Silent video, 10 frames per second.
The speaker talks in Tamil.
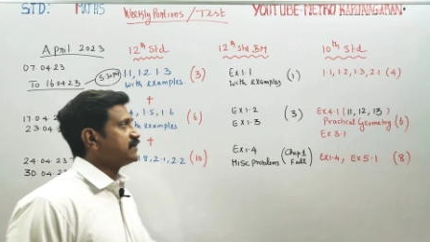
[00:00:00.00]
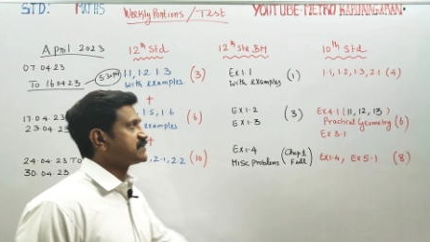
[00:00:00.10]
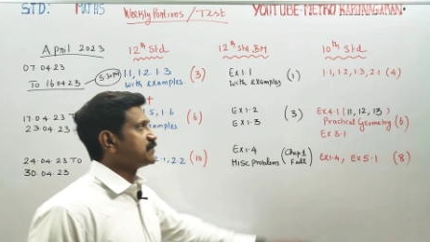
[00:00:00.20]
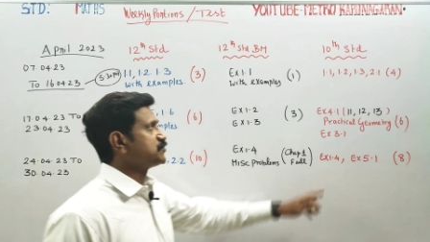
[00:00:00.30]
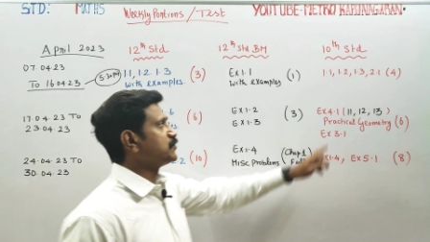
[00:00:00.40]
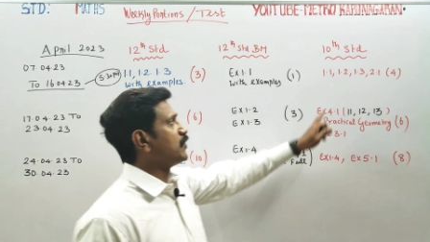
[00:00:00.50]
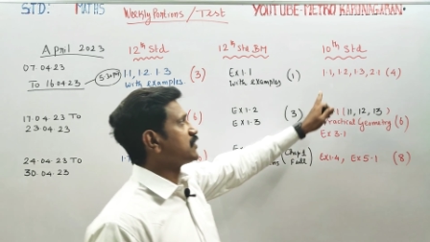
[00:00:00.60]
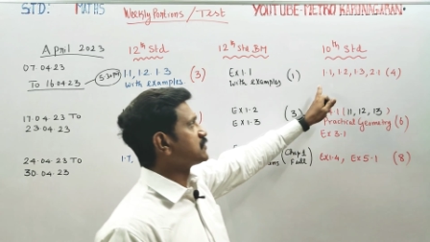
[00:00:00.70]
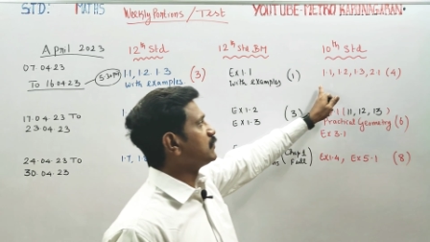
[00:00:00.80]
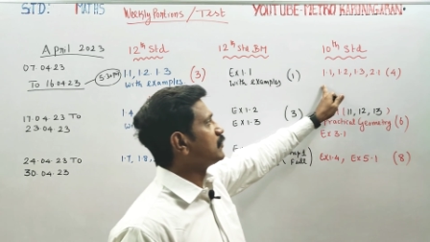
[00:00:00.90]
டிஸ்கிரிப்ஷன்
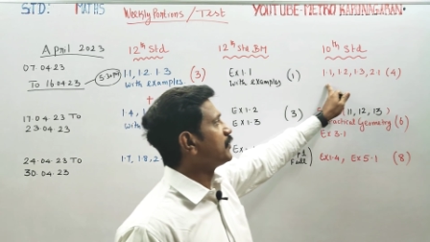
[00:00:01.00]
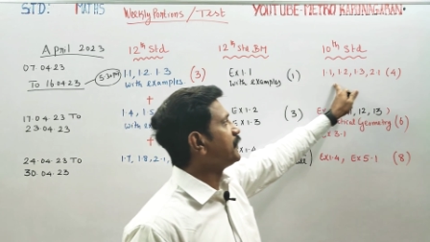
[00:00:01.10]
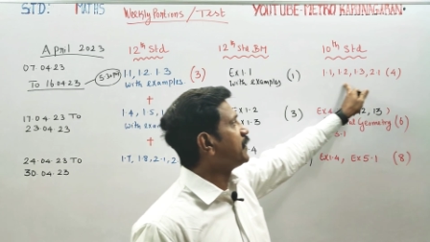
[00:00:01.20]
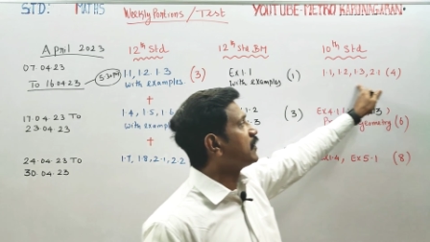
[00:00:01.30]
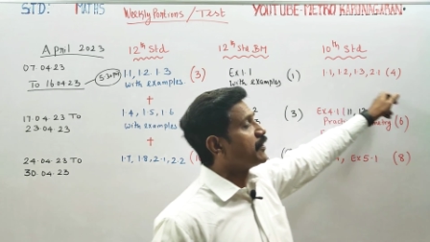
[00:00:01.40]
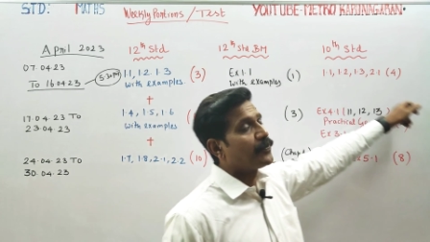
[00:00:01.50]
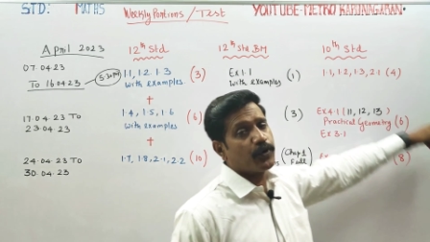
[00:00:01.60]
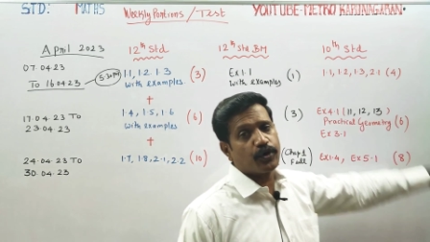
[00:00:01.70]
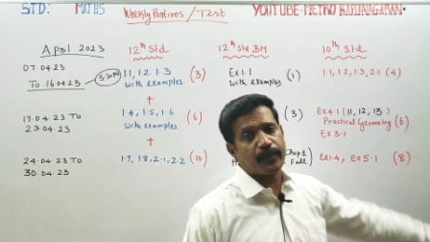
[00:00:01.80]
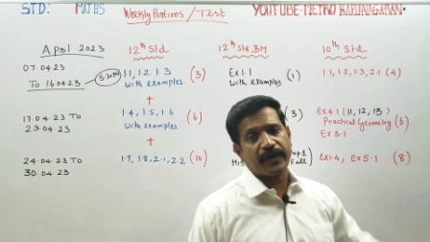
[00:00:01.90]
பாக்ஸில் உங்களோட வீடியோ நான்
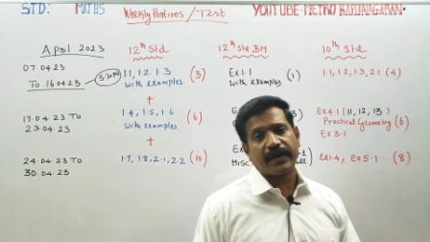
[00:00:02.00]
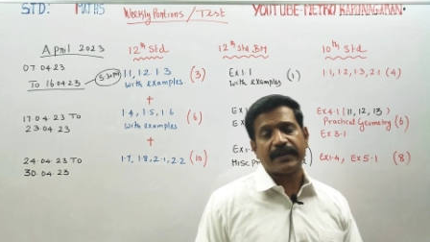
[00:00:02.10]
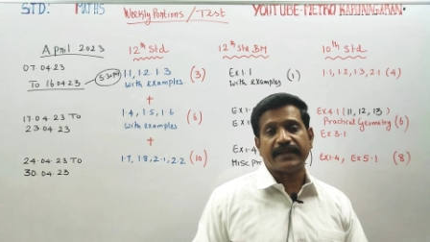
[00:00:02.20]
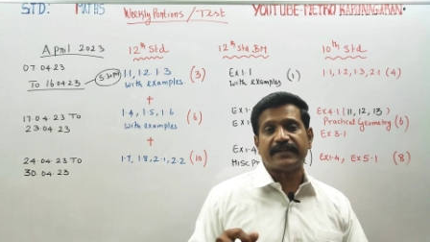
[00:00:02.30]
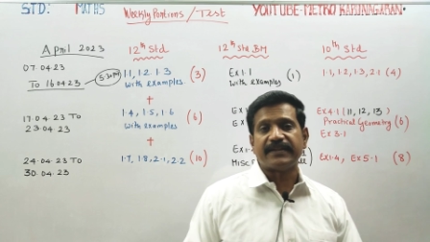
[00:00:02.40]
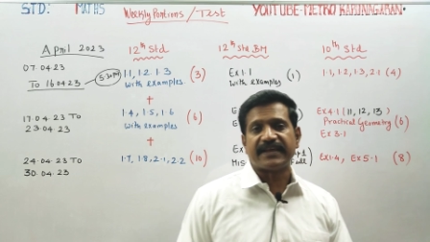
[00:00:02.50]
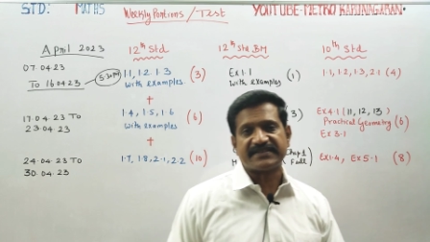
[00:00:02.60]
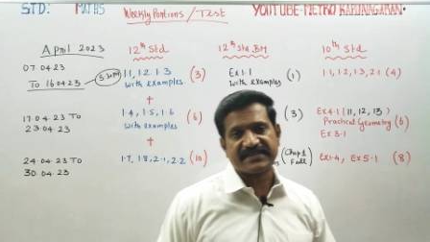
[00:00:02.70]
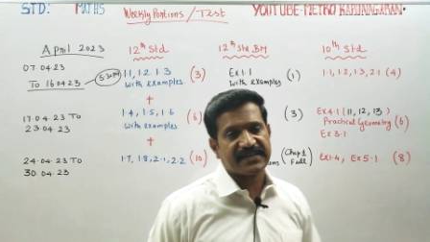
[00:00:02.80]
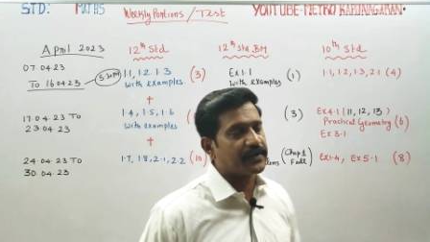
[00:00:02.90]
போட்டிருப்பேன் நான் எந்தெந்த
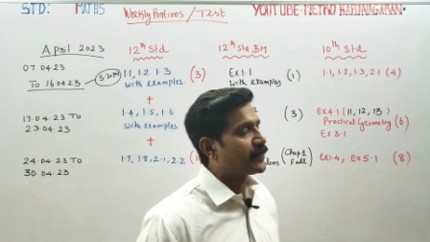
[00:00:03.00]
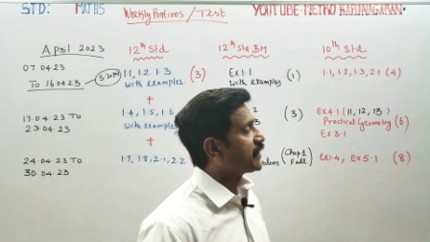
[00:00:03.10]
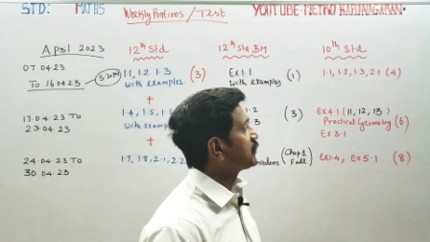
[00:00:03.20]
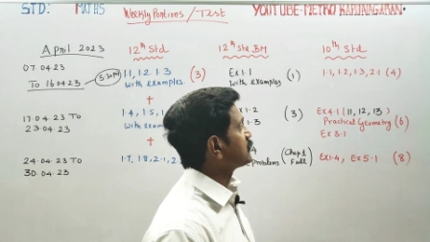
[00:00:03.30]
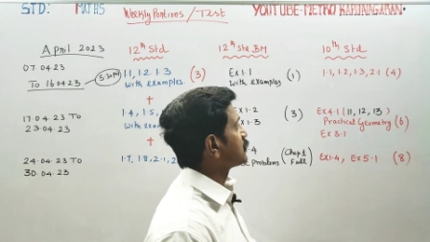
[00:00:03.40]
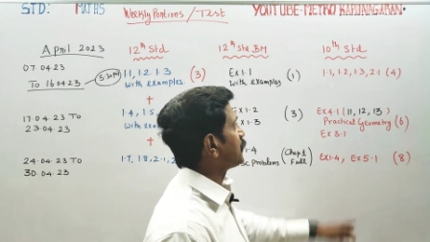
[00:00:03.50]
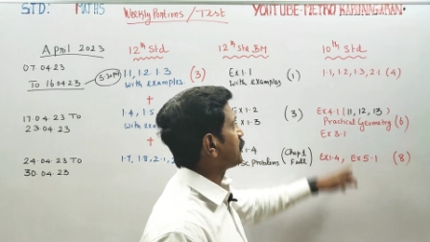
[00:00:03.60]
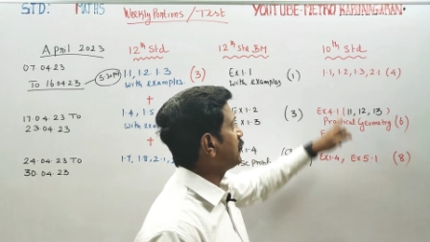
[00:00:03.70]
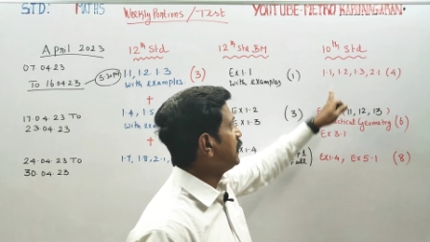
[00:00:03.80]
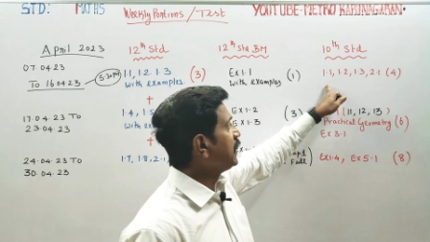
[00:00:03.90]
எக்ஸைஸ் நீங்கள் படிக்கணும்னு சொல்லிட்டு